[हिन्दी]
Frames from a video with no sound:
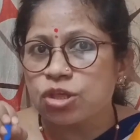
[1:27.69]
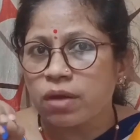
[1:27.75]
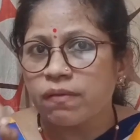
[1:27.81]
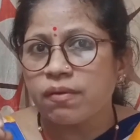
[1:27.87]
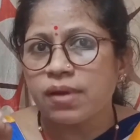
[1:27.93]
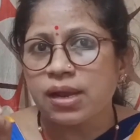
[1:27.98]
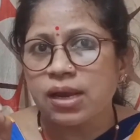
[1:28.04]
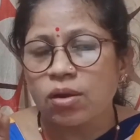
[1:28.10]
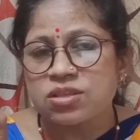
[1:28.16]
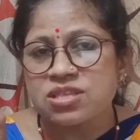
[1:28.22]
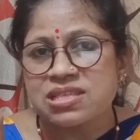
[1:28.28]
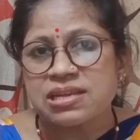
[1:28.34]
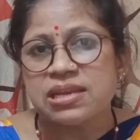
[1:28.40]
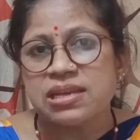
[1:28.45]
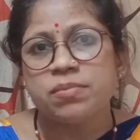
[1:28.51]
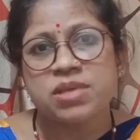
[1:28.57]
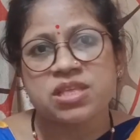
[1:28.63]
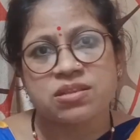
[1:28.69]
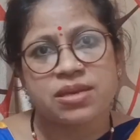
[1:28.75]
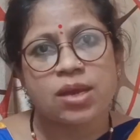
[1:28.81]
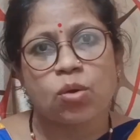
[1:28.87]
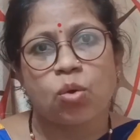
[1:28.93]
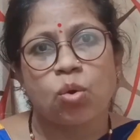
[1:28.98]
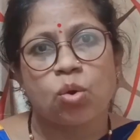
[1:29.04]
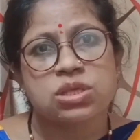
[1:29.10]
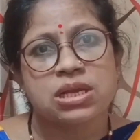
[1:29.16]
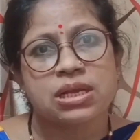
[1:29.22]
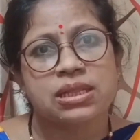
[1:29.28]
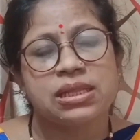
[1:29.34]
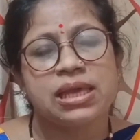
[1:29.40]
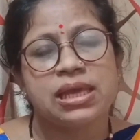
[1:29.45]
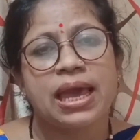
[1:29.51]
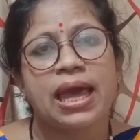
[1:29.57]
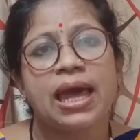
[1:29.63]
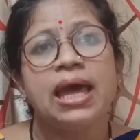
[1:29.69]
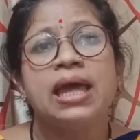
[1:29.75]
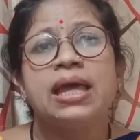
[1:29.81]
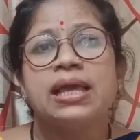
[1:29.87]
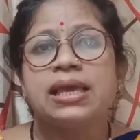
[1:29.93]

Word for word: जनरल और सिली मिस्टेक हो सकती है